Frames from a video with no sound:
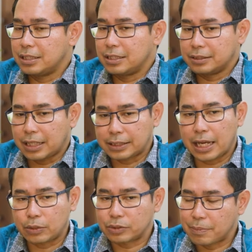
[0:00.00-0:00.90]
Ya.
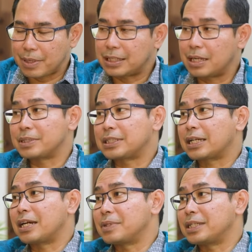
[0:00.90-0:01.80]
Tantangan utama adalah
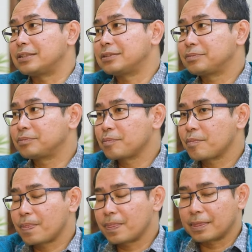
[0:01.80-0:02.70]
masalah keamanan.
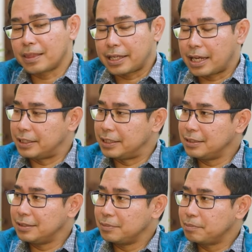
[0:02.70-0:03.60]
Nah yang
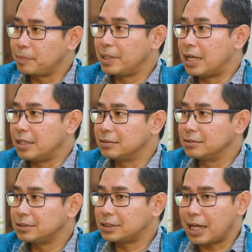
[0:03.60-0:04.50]
ini
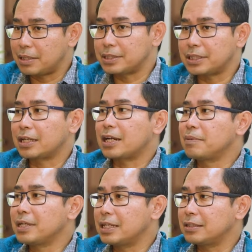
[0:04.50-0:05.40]
berbeda. Selain
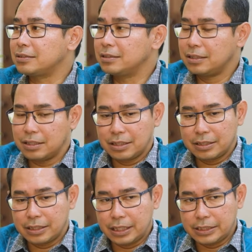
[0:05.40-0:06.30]
masalah keamanan,
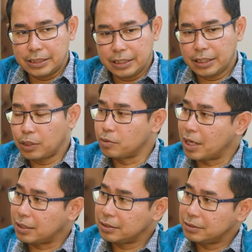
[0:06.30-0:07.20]
izin
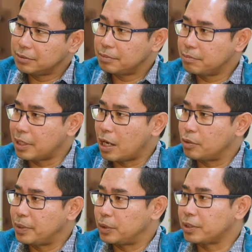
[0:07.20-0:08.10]
keluar
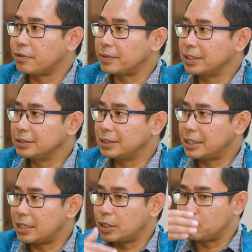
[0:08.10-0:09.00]
melalui pintu Rafah.
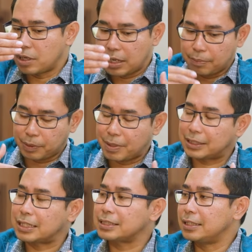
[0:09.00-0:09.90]
Jadi ada dua
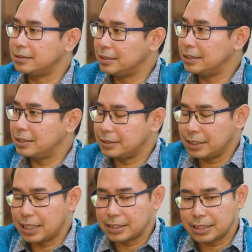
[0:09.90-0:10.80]
perbatasan
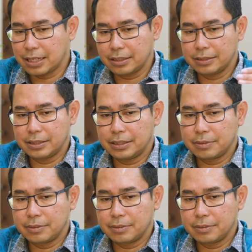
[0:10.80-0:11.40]
di Gaza,